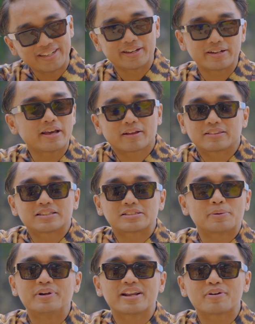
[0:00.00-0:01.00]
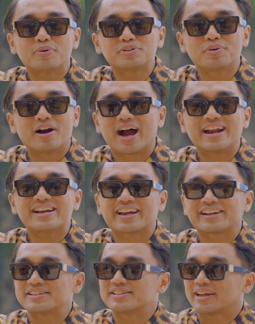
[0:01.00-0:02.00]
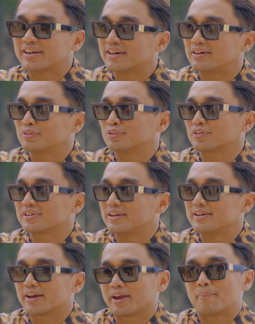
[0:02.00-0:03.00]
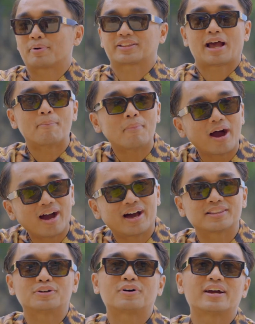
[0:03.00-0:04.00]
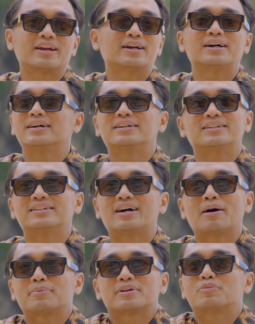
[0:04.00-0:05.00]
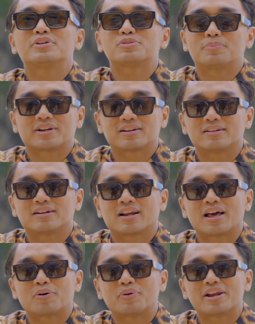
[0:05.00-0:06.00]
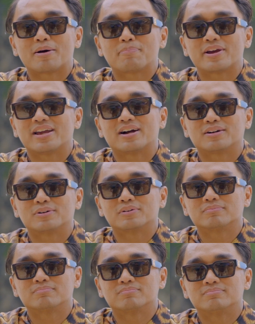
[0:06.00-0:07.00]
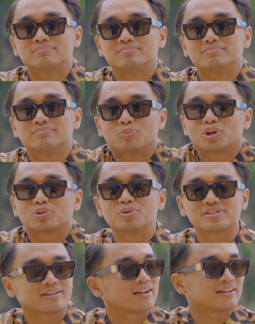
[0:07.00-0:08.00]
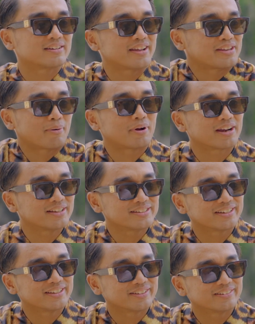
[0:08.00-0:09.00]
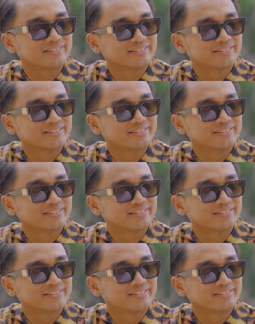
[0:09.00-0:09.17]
ya sebenarnya gue juga nggak ada kayak rencana untuk jadi kayak yang pertama atau kayak uh, apa gue cuman ngelakuin apa yang buat gue seneng dan nyaman aja gitu